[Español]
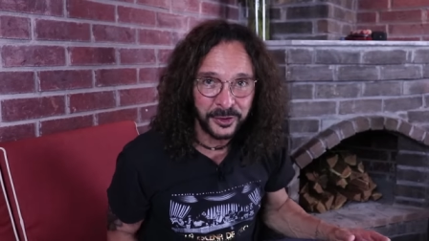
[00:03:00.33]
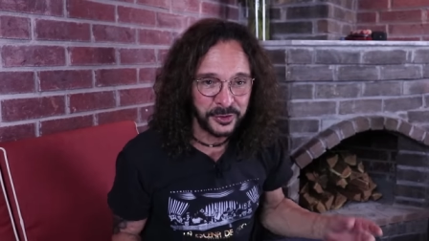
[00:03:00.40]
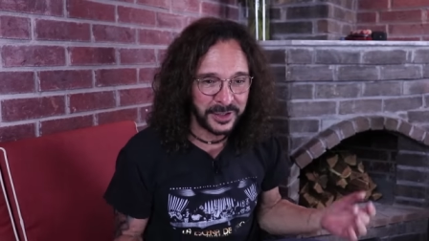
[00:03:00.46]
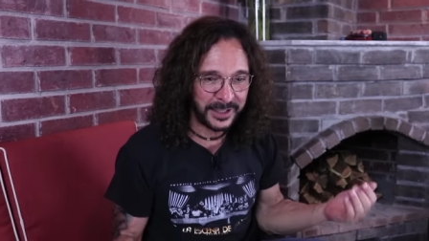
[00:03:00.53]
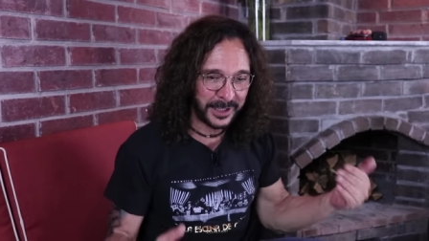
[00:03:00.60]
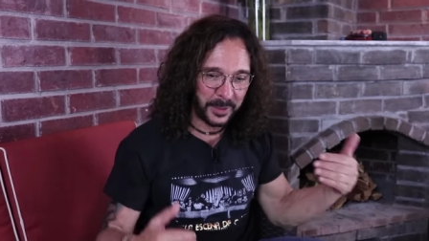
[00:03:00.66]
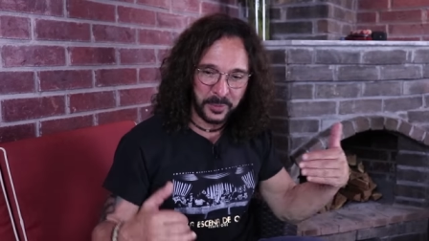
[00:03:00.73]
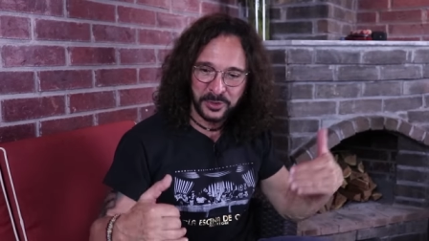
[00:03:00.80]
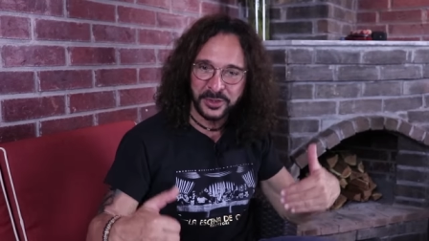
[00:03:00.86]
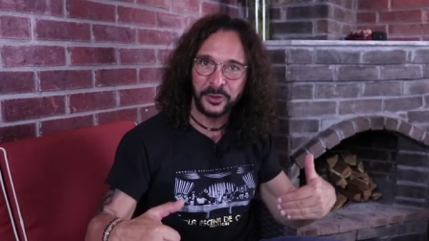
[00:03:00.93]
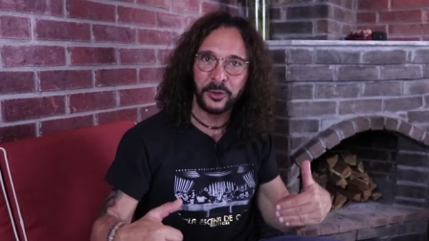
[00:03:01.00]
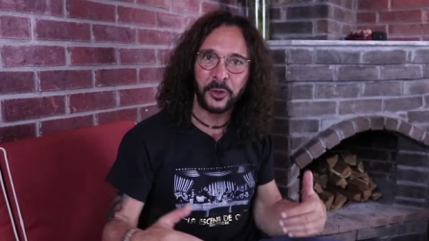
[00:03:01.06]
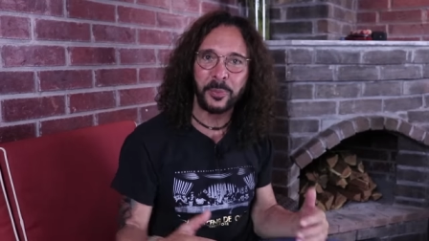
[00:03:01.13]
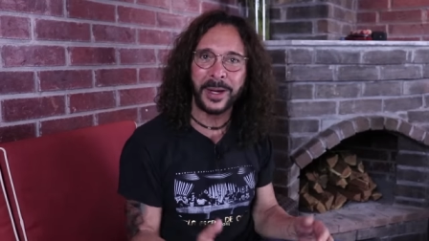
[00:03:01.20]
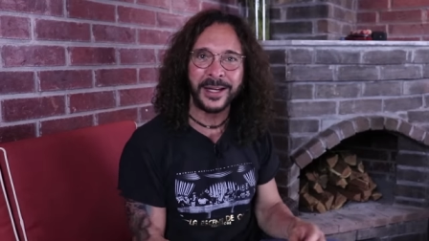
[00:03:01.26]
nos sentamos
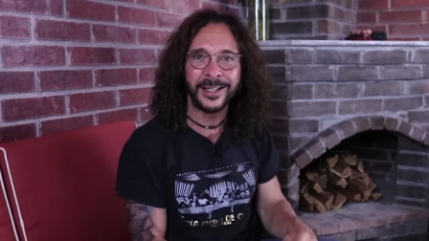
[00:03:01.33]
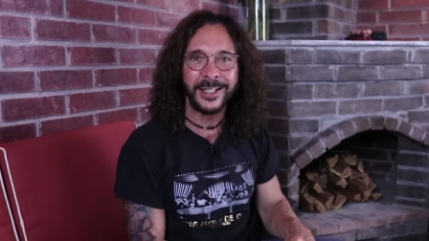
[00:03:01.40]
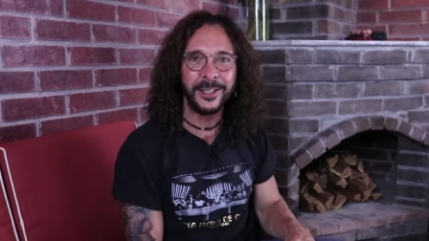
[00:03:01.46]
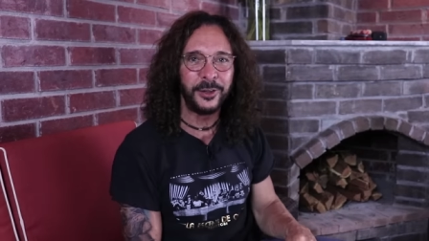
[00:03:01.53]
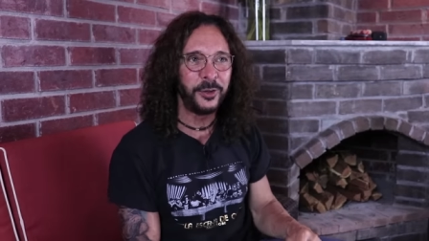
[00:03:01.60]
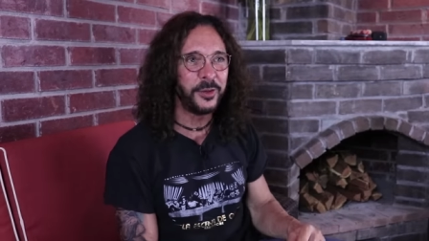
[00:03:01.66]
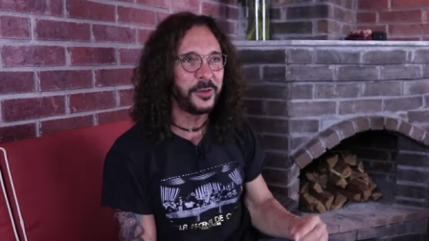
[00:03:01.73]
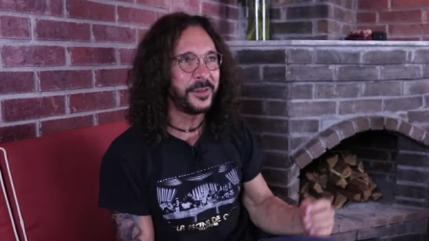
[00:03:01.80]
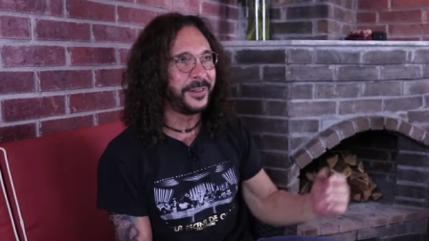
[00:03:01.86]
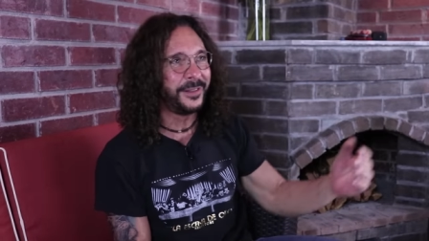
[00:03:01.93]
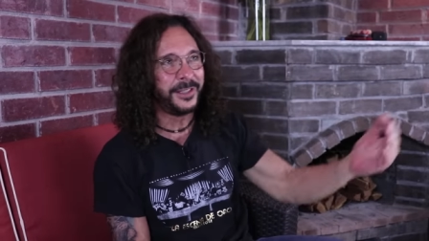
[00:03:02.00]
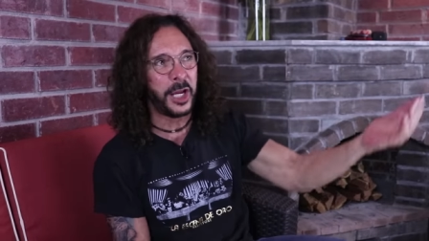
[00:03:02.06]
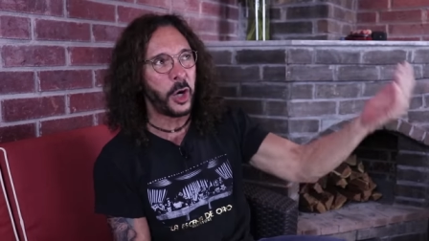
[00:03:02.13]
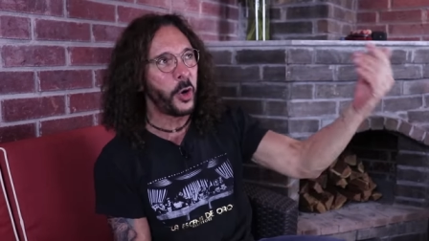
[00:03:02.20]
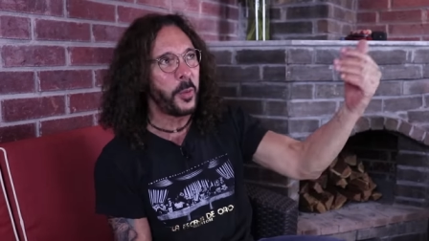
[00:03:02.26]
en dos banquitos,
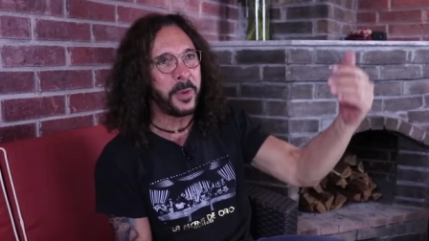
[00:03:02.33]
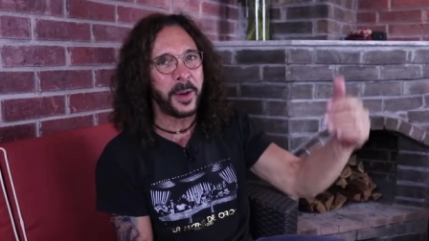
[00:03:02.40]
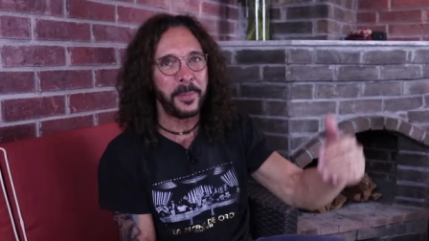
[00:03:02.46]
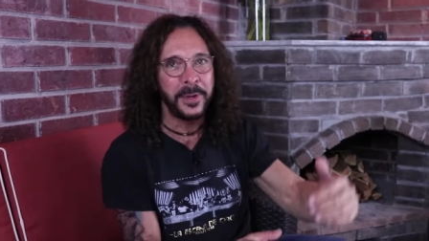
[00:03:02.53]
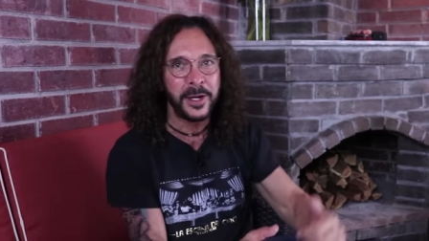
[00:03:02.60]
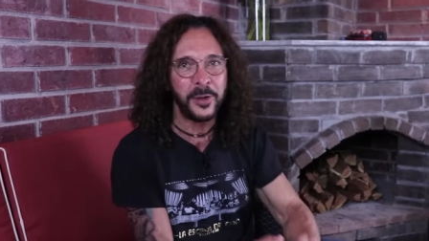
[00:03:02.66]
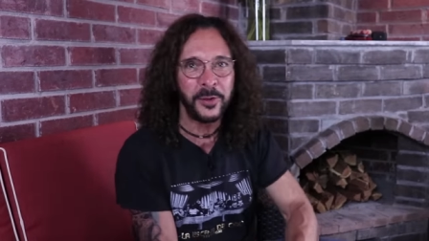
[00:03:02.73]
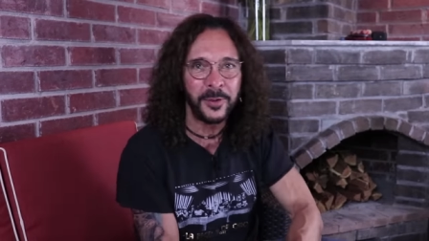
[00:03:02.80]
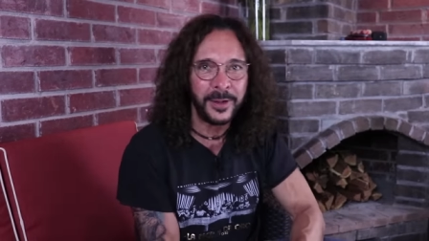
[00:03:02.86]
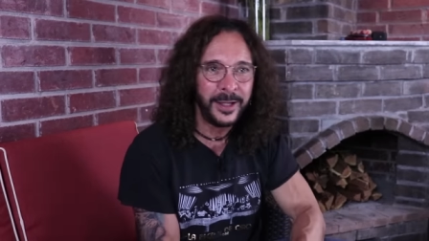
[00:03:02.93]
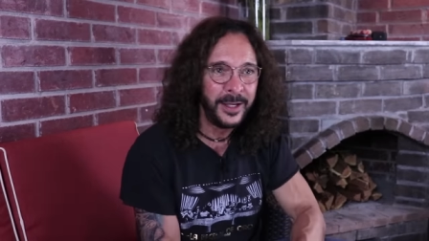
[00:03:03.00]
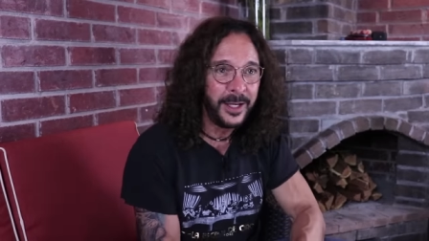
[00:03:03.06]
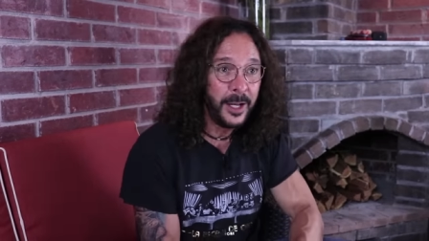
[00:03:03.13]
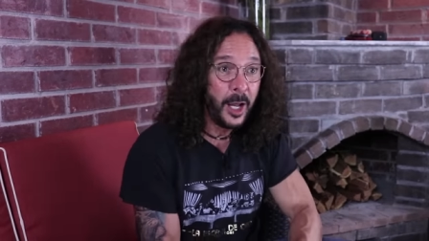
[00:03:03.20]
llegó mi amigo.